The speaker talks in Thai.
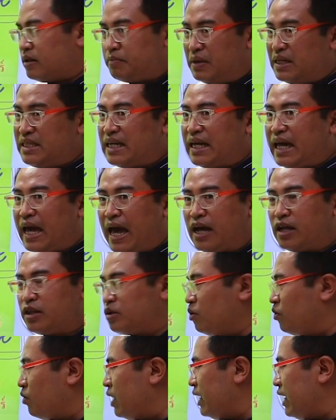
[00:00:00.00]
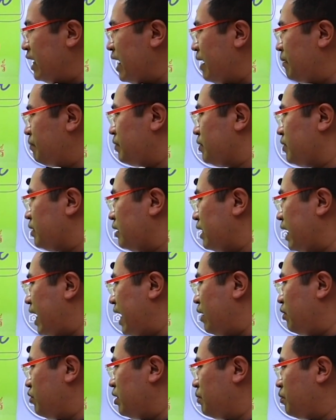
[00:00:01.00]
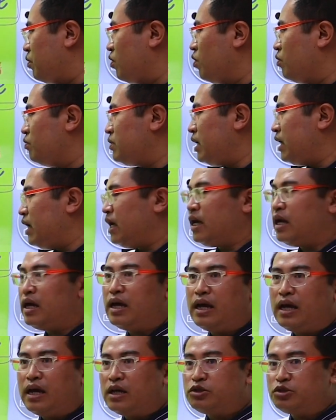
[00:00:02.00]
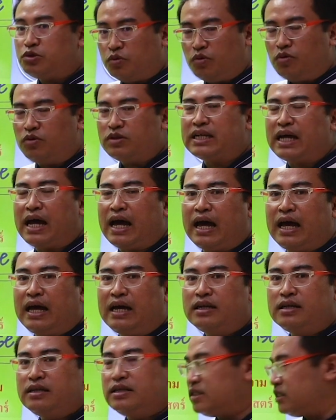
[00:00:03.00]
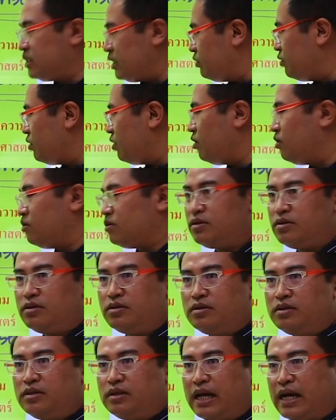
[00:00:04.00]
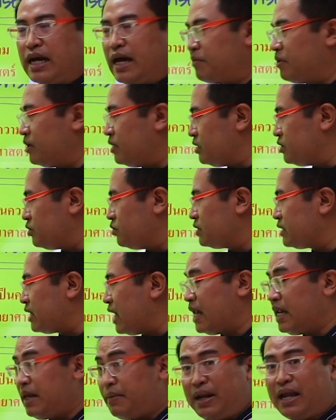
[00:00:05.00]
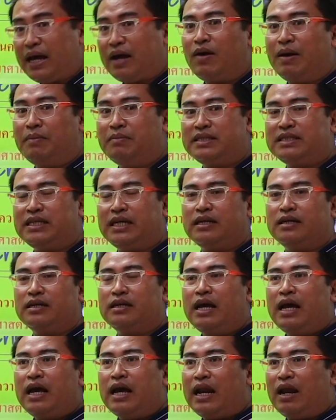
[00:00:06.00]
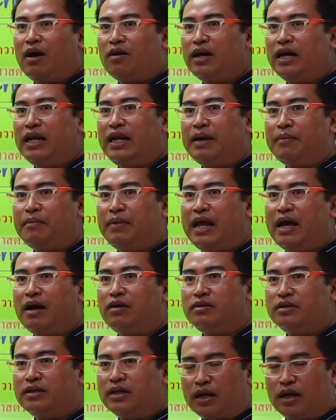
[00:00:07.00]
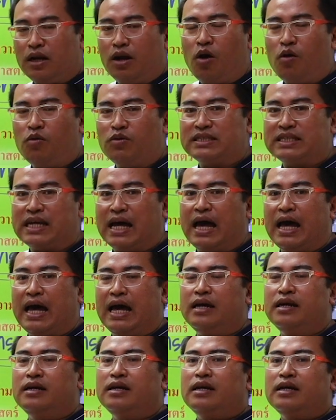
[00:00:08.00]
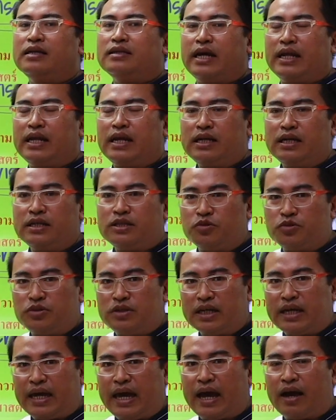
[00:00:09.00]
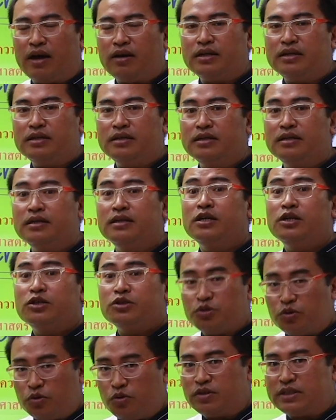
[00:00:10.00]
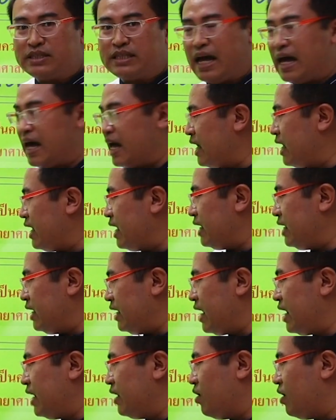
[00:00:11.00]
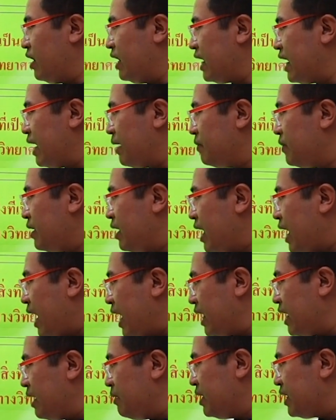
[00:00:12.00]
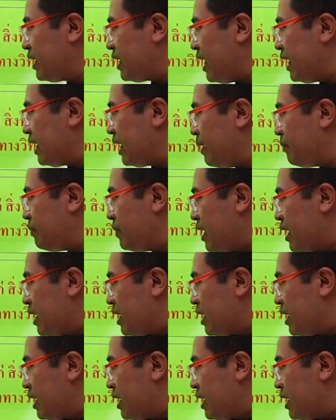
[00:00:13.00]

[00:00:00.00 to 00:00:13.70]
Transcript: มันจะแข็งตัวนะครับในอุณหภูมิที่ศูนย์องศาซีโรนะครับก็คือศูนย์องศาอันนี้เป็นหลักความเป็นจริงเราเคยเรียนมาแล้วเดือดร้อยองศา แต่ถ้าเกิดจุดเยือกแข็งก็คือศูนย์องศาอันนี้แน่นอนนะครับอันนี้ก็เหมือนกันครับ